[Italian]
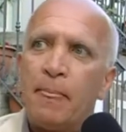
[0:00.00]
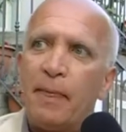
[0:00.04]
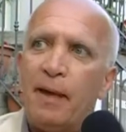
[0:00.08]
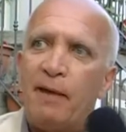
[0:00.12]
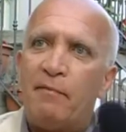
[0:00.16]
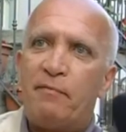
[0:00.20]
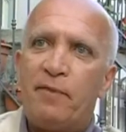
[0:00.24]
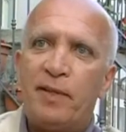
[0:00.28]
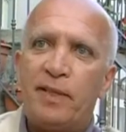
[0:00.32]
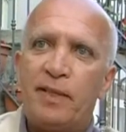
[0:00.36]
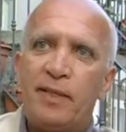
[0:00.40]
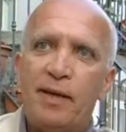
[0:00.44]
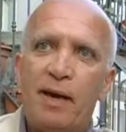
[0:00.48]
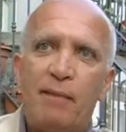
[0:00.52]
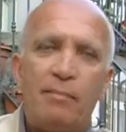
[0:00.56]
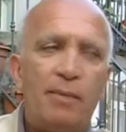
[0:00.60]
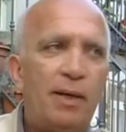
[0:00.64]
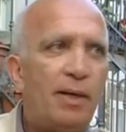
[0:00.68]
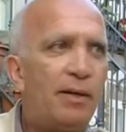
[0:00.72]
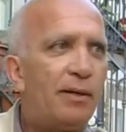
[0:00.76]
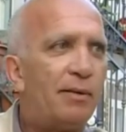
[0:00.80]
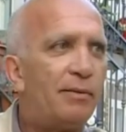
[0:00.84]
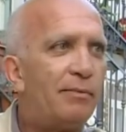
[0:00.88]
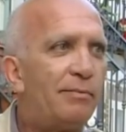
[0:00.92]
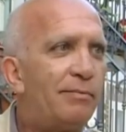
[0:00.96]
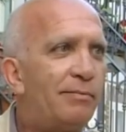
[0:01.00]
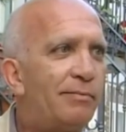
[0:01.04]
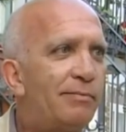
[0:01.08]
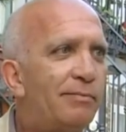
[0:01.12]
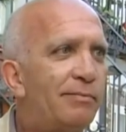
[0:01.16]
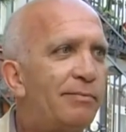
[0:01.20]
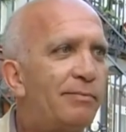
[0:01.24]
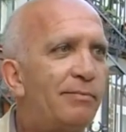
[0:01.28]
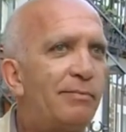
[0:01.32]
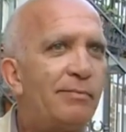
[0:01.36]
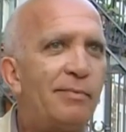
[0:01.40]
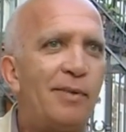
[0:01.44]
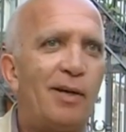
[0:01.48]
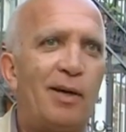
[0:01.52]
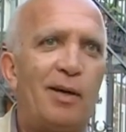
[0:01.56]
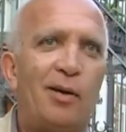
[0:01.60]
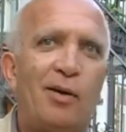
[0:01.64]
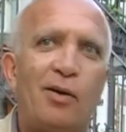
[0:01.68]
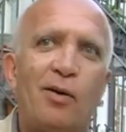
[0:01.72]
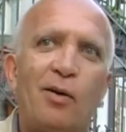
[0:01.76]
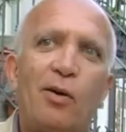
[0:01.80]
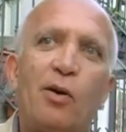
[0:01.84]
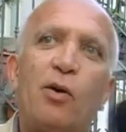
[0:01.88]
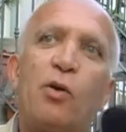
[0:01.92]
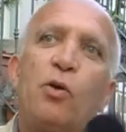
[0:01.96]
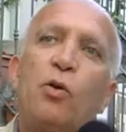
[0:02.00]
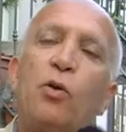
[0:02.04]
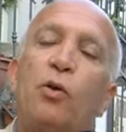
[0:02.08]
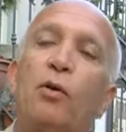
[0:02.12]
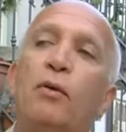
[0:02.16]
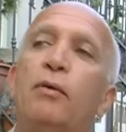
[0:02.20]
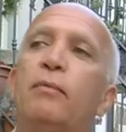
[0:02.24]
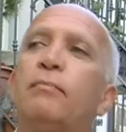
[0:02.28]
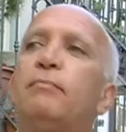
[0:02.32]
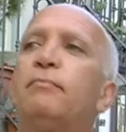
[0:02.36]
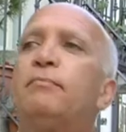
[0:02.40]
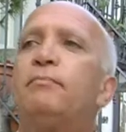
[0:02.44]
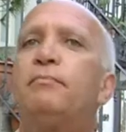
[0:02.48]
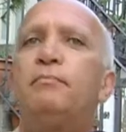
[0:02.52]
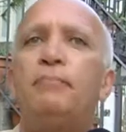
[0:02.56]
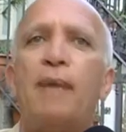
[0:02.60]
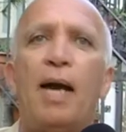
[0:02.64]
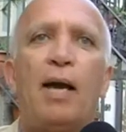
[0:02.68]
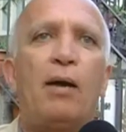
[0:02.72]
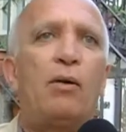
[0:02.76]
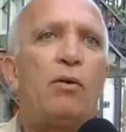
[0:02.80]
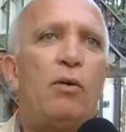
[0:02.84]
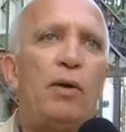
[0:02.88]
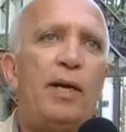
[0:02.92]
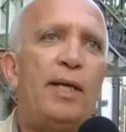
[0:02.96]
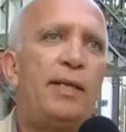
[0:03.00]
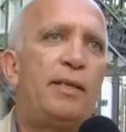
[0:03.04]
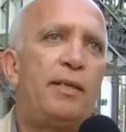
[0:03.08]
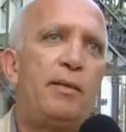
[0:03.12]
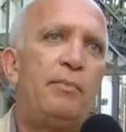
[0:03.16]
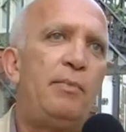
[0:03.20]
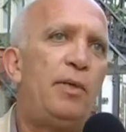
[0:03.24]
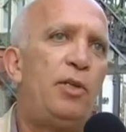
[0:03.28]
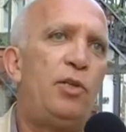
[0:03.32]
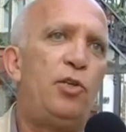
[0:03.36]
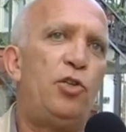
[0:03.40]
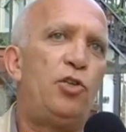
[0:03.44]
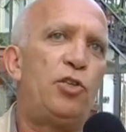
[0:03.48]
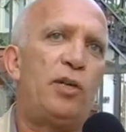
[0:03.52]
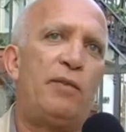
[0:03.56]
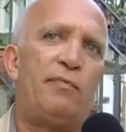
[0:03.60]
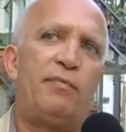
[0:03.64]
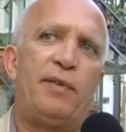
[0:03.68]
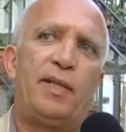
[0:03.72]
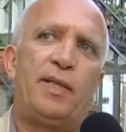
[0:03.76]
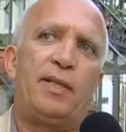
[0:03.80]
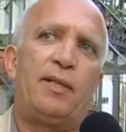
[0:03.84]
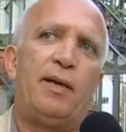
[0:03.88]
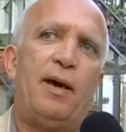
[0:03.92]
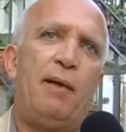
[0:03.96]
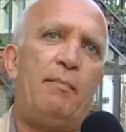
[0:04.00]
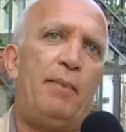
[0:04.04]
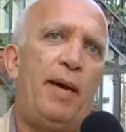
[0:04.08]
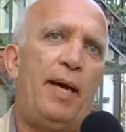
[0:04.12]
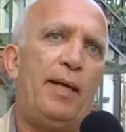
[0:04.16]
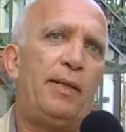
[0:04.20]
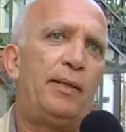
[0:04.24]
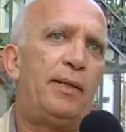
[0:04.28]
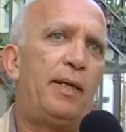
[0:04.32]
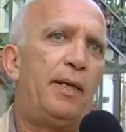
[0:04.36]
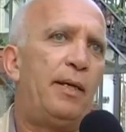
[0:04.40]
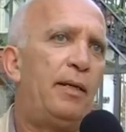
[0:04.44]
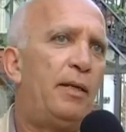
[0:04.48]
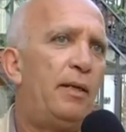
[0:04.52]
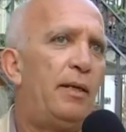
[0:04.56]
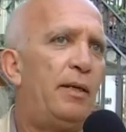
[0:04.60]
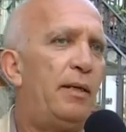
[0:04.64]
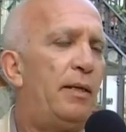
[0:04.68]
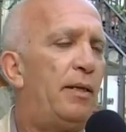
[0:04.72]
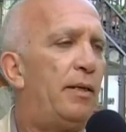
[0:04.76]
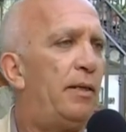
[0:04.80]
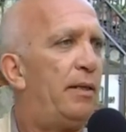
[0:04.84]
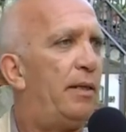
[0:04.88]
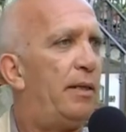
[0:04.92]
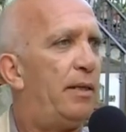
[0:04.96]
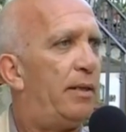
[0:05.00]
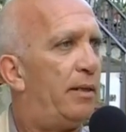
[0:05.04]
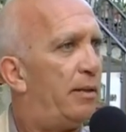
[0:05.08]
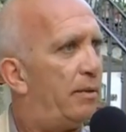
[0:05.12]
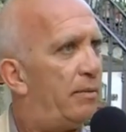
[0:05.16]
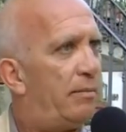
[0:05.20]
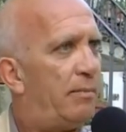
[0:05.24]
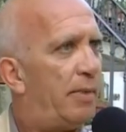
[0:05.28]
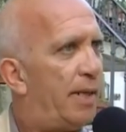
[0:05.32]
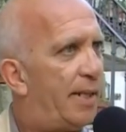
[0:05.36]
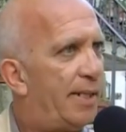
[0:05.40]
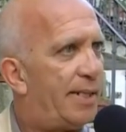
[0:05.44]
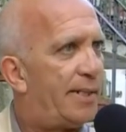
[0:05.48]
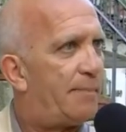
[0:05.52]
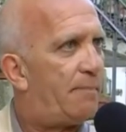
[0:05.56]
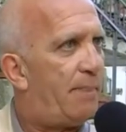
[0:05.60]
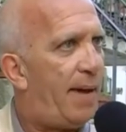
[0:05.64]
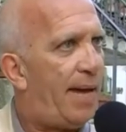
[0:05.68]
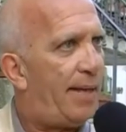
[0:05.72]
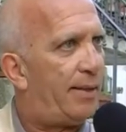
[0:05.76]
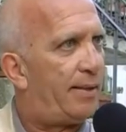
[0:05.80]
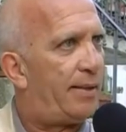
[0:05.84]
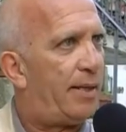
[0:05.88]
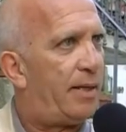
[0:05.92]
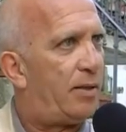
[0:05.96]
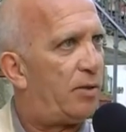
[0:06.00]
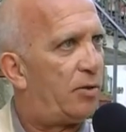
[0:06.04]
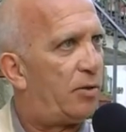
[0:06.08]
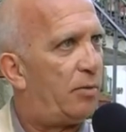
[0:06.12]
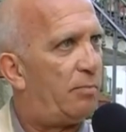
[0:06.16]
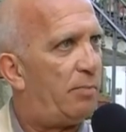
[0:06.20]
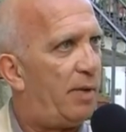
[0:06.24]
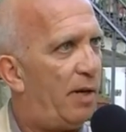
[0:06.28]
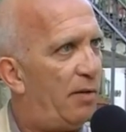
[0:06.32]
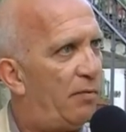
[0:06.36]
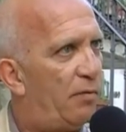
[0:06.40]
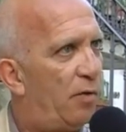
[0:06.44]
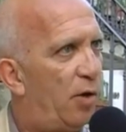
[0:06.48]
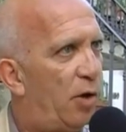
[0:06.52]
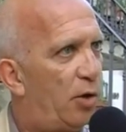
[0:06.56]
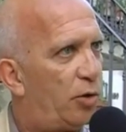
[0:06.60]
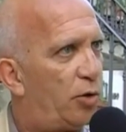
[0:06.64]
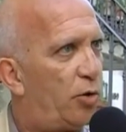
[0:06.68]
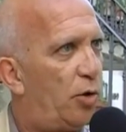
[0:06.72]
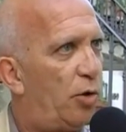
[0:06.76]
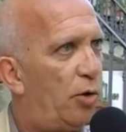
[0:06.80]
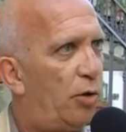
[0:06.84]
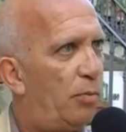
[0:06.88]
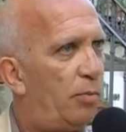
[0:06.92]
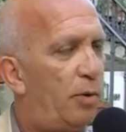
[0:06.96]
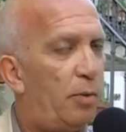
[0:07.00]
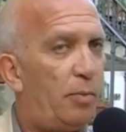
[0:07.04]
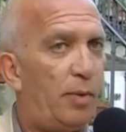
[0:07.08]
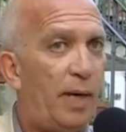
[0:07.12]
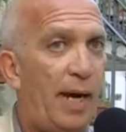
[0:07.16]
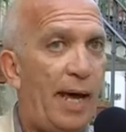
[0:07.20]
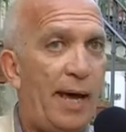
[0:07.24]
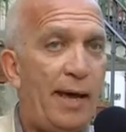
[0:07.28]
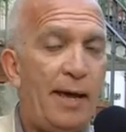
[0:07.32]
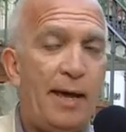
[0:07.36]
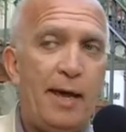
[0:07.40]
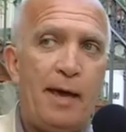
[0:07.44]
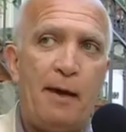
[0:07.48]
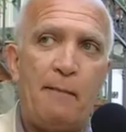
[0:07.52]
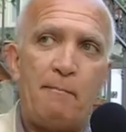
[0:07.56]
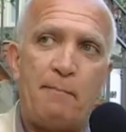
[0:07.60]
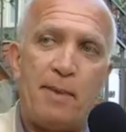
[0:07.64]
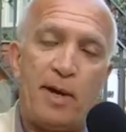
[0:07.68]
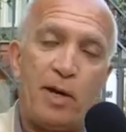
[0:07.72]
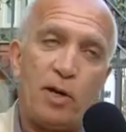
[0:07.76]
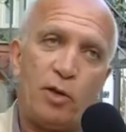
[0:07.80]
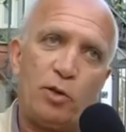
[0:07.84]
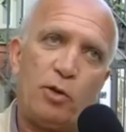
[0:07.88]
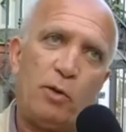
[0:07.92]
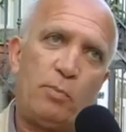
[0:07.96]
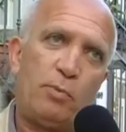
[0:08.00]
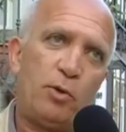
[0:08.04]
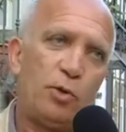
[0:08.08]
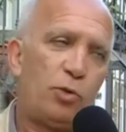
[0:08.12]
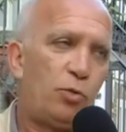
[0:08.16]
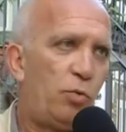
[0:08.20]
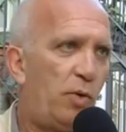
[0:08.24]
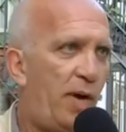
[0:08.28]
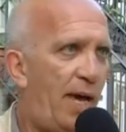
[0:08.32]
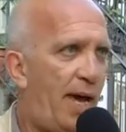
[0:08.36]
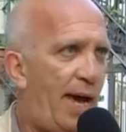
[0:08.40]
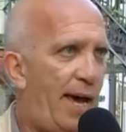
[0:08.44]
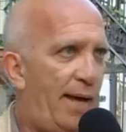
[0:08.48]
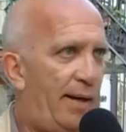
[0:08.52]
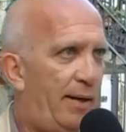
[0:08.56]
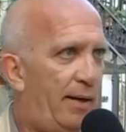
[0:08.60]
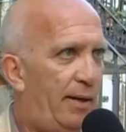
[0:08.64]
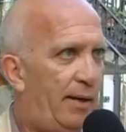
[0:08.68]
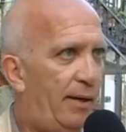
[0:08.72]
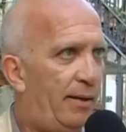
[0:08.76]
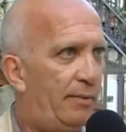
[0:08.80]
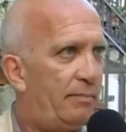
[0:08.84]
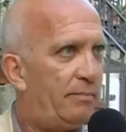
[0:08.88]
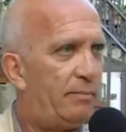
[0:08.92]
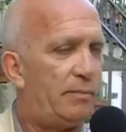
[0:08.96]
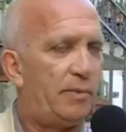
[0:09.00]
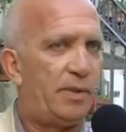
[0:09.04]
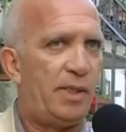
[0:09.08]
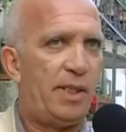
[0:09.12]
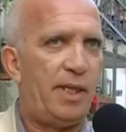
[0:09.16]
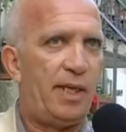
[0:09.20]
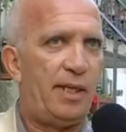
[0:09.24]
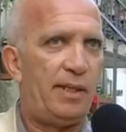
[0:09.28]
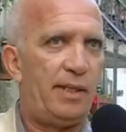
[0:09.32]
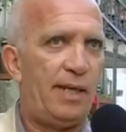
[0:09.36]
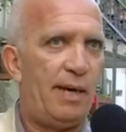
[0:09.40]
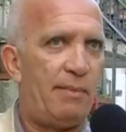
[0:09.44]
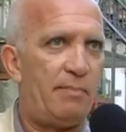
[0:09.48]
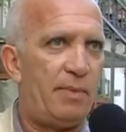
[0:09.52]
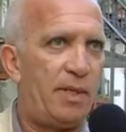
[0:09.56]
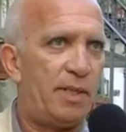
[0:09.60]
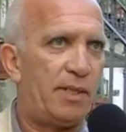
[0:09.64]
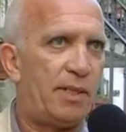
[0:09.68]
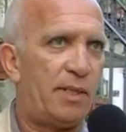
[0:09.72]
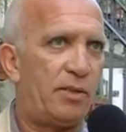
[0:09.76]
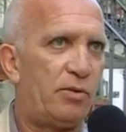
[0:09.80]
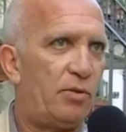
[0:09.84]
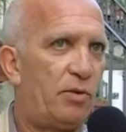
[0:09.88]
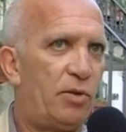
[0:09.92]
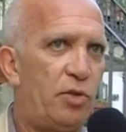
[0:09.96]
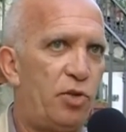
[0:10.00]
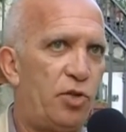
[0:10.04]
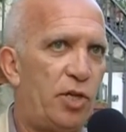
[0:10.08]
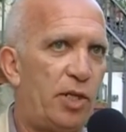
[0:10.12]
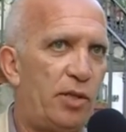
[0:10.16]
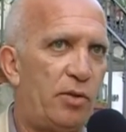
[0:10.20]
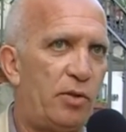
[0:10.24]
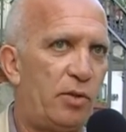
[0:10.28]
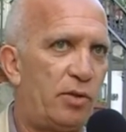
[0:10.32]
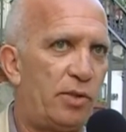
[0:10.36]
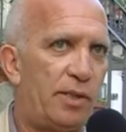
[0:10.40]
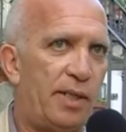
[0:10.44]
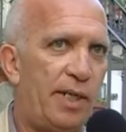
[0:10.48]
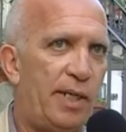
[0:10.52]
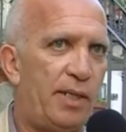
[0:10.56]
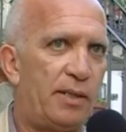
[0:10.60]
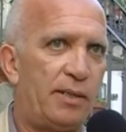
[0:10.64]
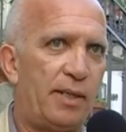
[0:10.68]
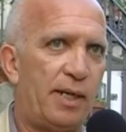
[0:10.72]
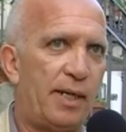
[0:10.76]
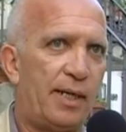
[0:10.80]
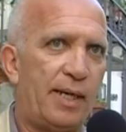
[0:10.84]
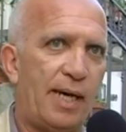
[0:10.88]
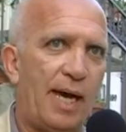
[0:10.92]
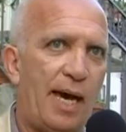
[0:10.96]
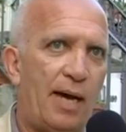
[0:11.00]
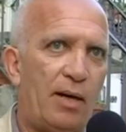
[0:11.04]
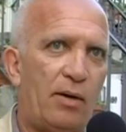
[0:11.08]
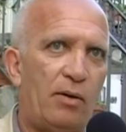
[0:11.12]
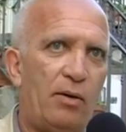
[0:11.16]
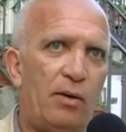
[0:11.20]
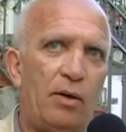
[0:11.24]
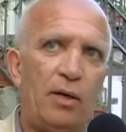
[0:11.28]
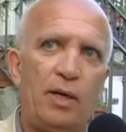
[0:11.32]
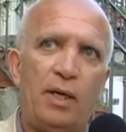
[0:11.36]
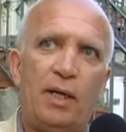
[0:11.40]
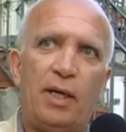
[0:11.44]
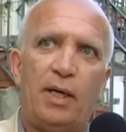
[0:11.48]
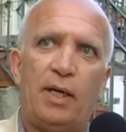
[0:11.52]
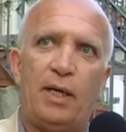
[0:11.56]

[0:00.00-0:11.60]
E Coletti che ti dici perché ha perso? Ma Coletti mi dice effettivamente il, rispetta insomma, il voto popolare, però dopo due anni di, di amministrazione di centrosinistra, caro